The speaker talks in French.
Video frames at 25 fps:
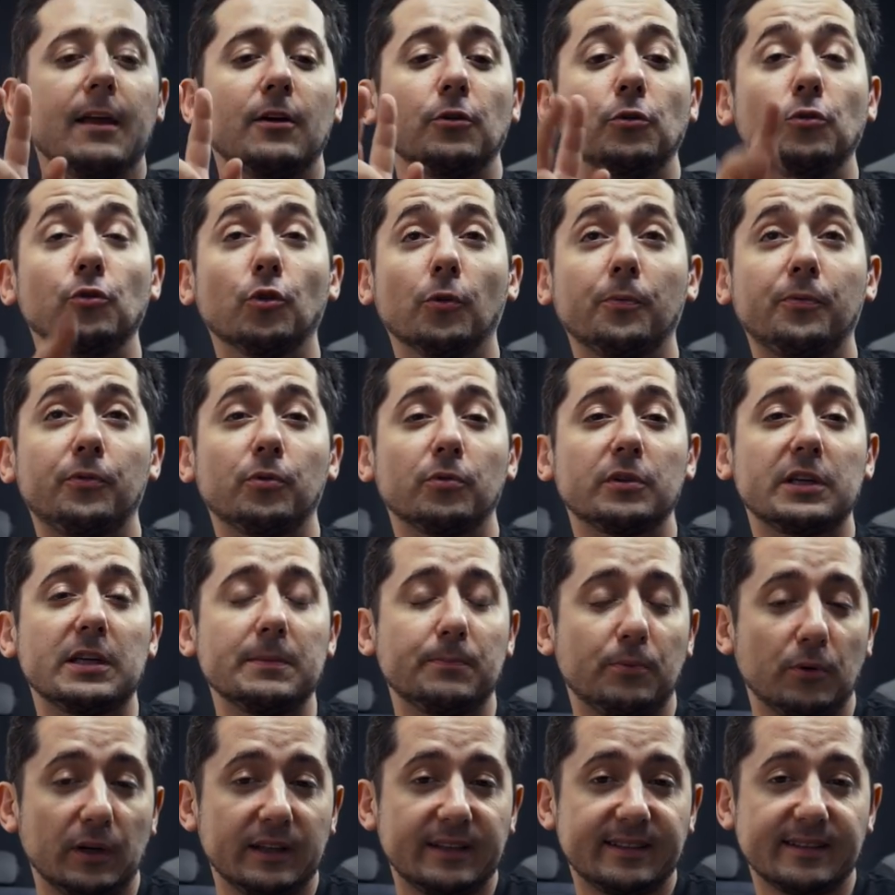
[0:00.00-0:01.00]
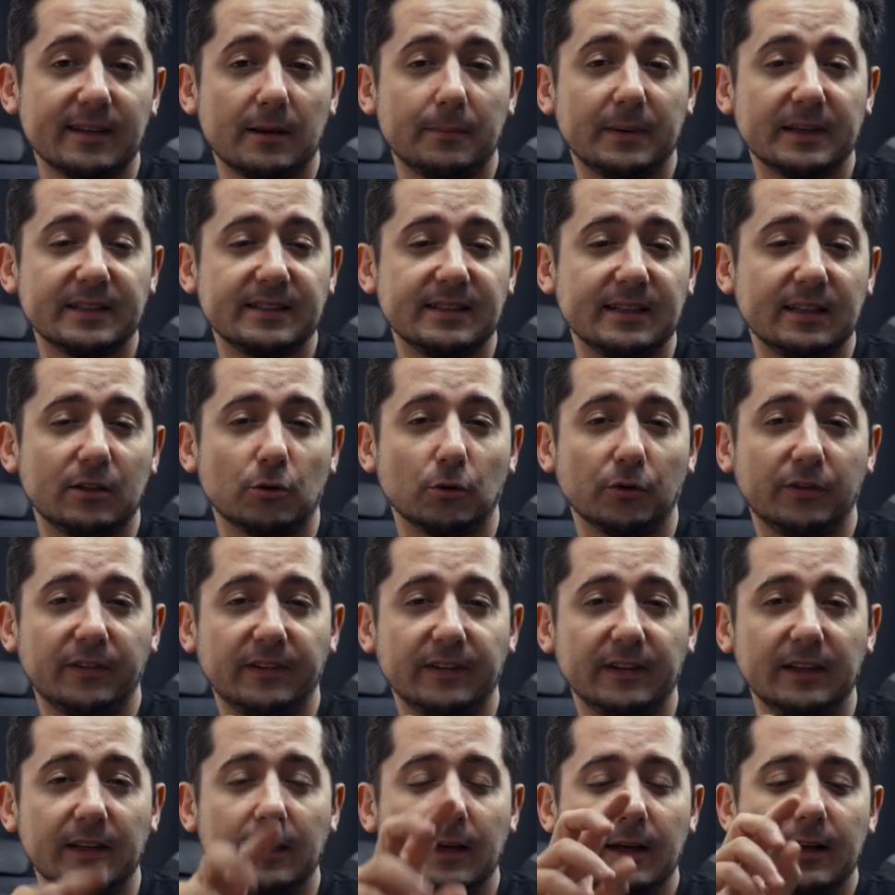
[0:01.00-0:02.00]
Une option qui peut être sympathique
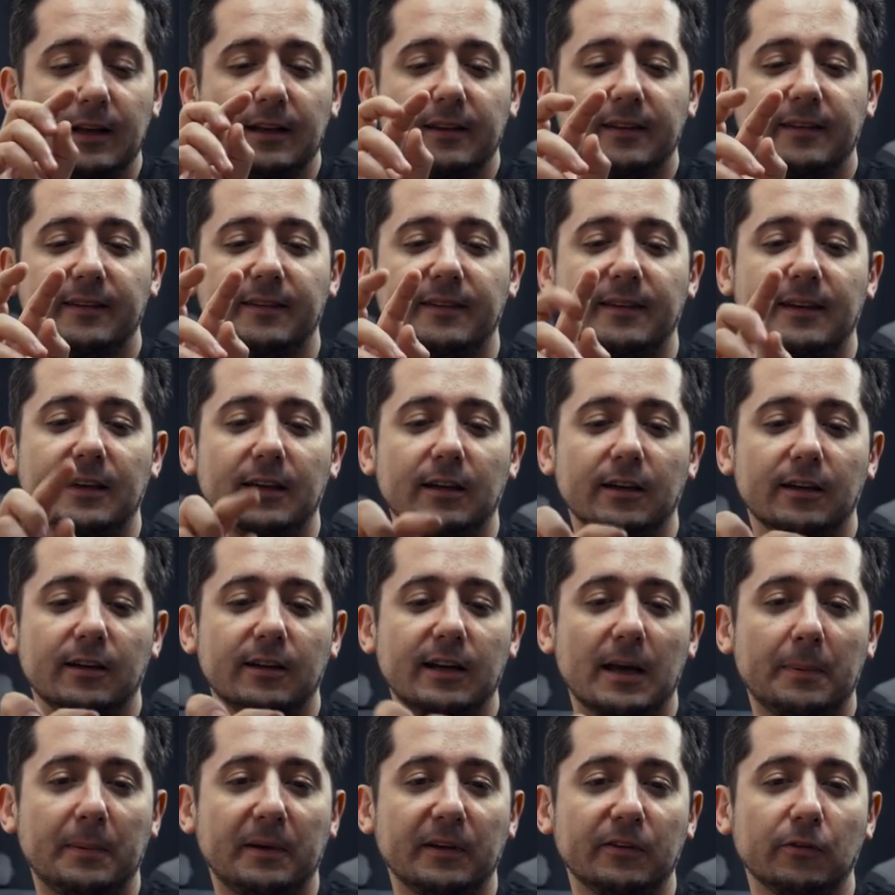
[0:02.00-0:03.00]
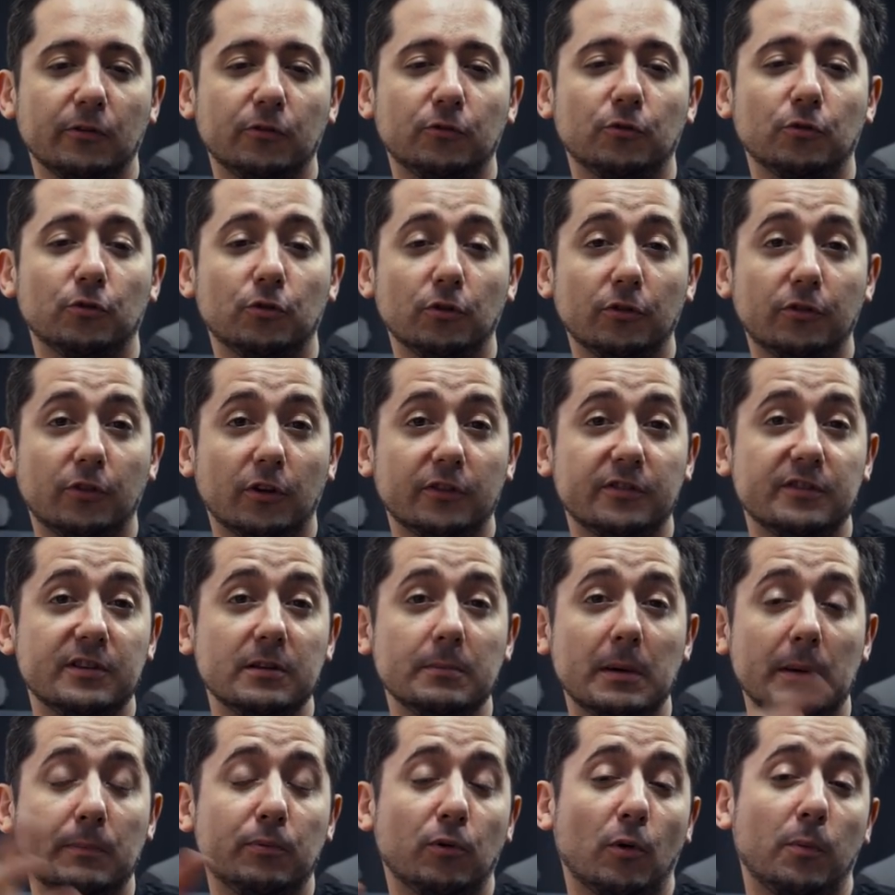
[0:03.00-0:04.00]
aussi, c'est euh, la présence de deux
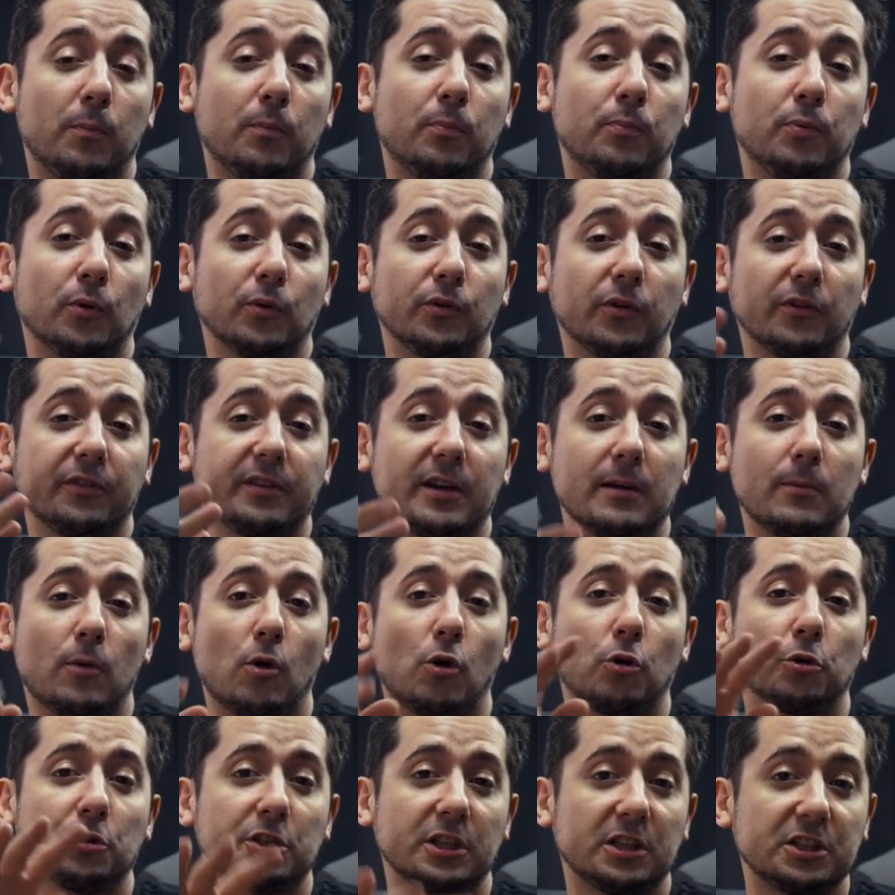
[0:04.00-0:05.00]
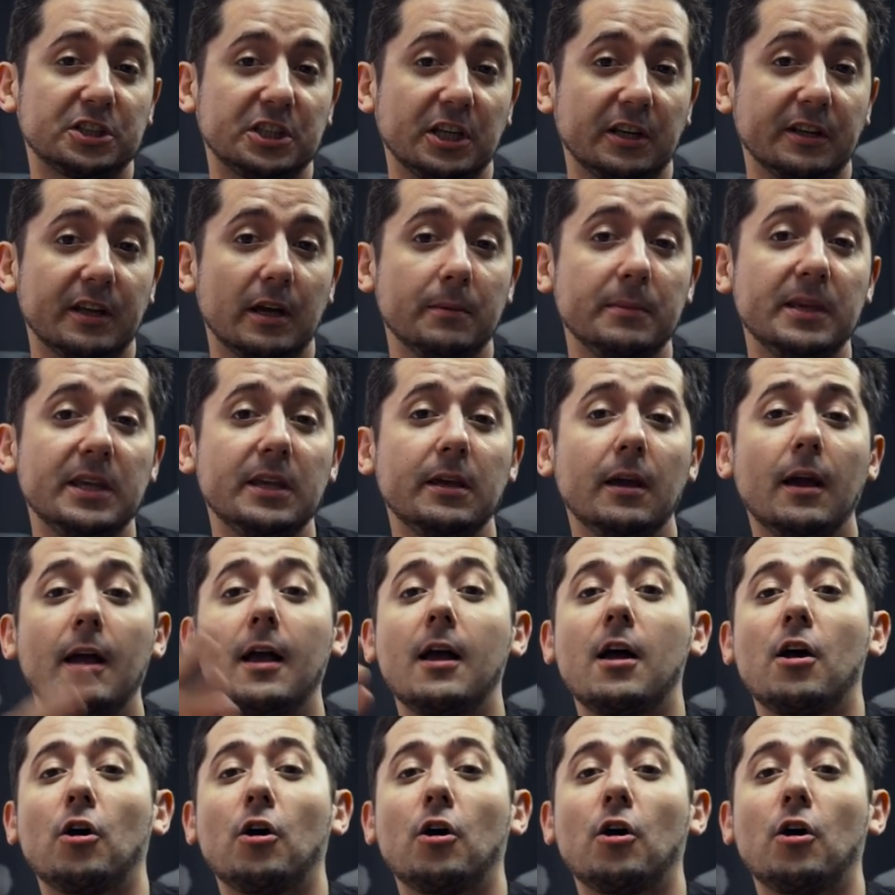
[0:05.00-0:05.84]
sorties bah, pour potentiellement recharger un ami,